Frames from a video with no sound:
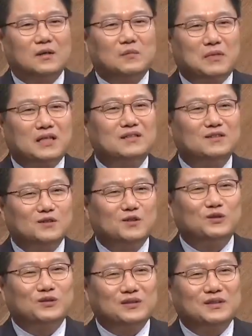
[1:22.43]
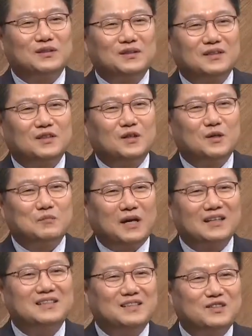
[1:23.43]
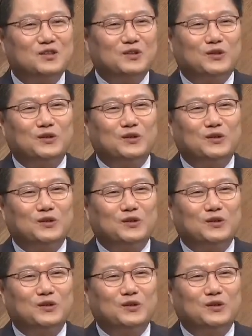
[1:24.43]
맛있는 것들이 많이 있어요.